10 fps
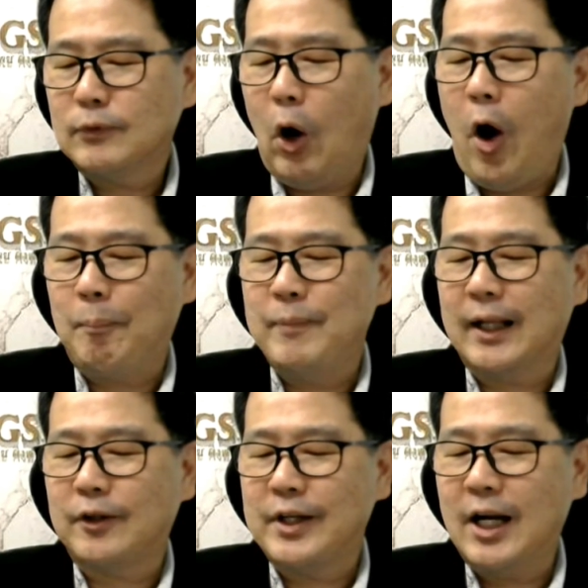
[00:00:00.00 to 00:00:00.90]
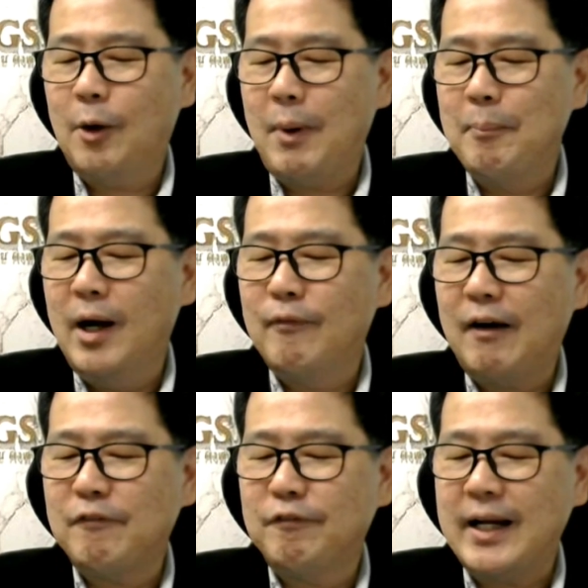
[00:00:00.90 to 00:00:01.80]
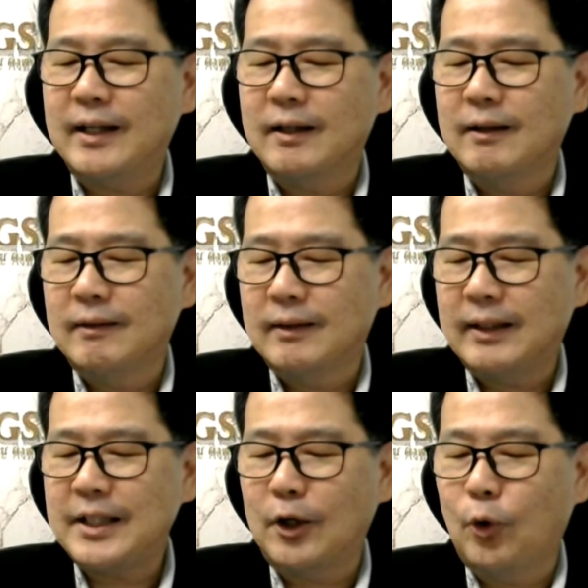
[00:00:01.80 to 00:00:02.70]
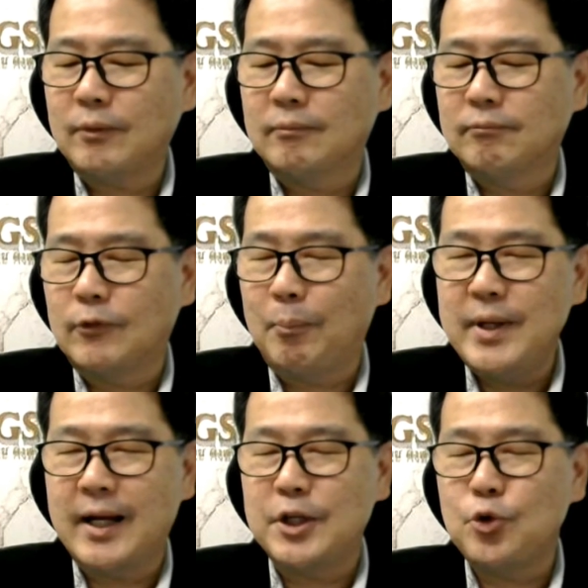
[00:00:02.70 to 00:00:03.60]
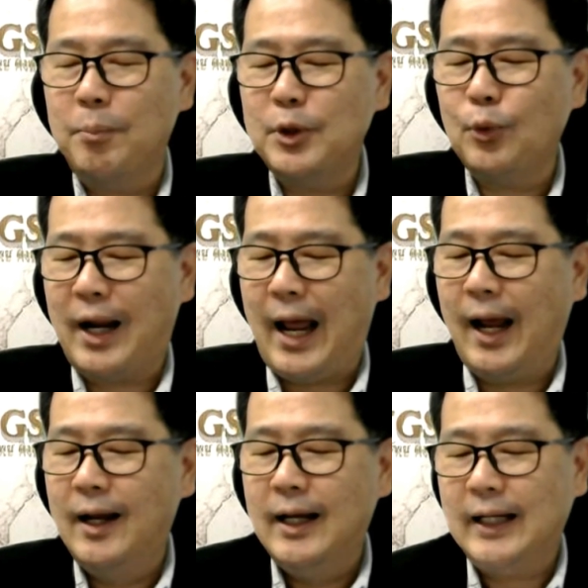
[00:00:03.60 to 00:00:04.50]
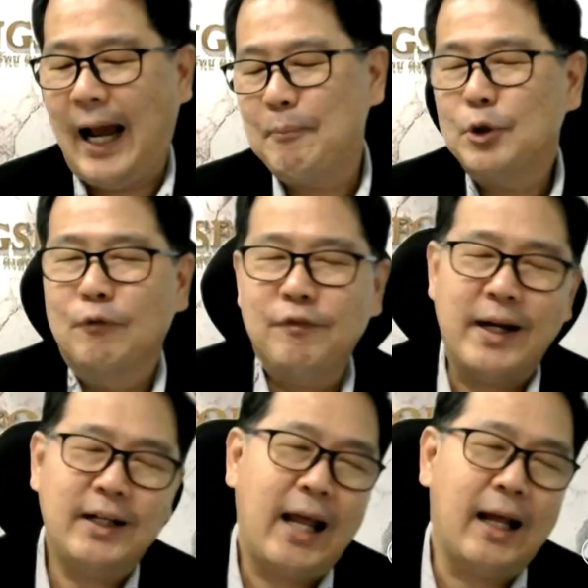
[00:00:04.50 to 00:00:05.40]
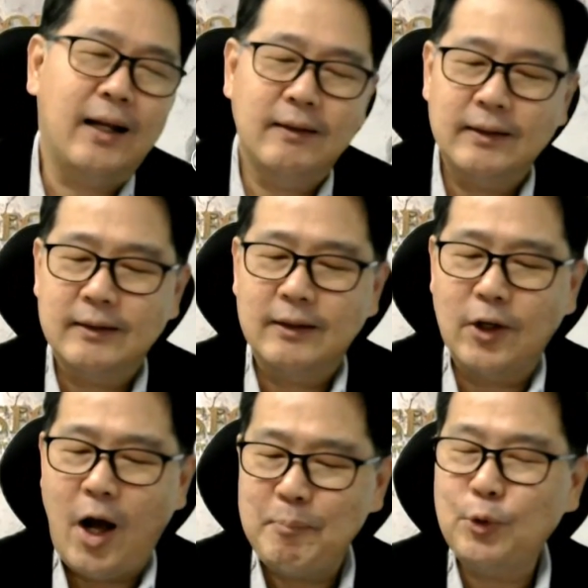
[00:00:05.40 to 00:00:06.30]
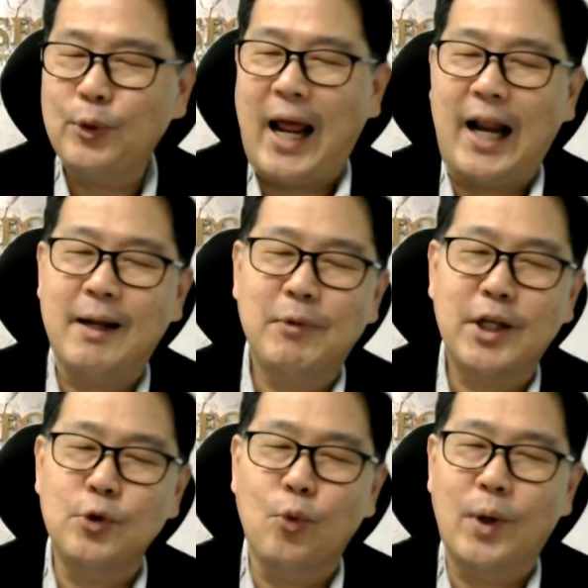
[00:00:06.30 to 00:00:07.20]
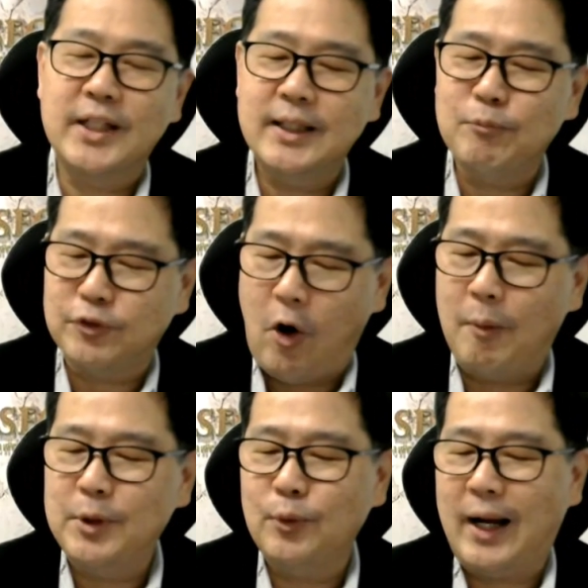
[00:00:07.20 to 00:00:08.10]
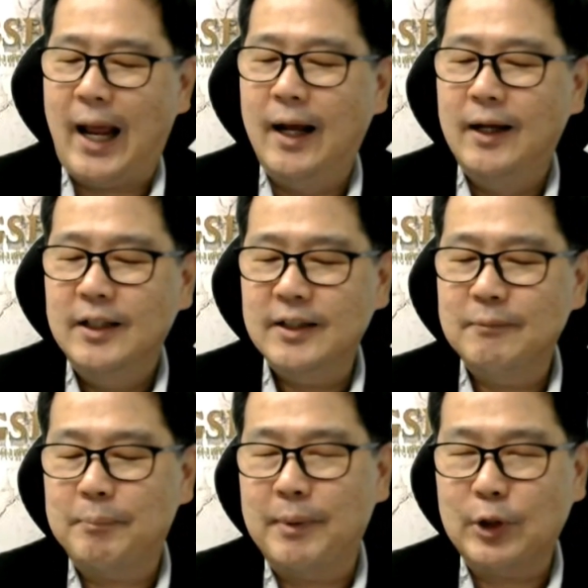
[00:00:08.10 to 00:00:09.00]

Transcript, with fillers: กรอบเนี่ยตอนนี้เราประเมินว่าเฟดน่าจะลดดอกเบี้ยในช่วงมิถุนาการประชุมเฟดเนี่ยรอบมิถุนาเนี่ยมันจะอยู่วันที่สิบสองมิถุนาซึ่งมันไป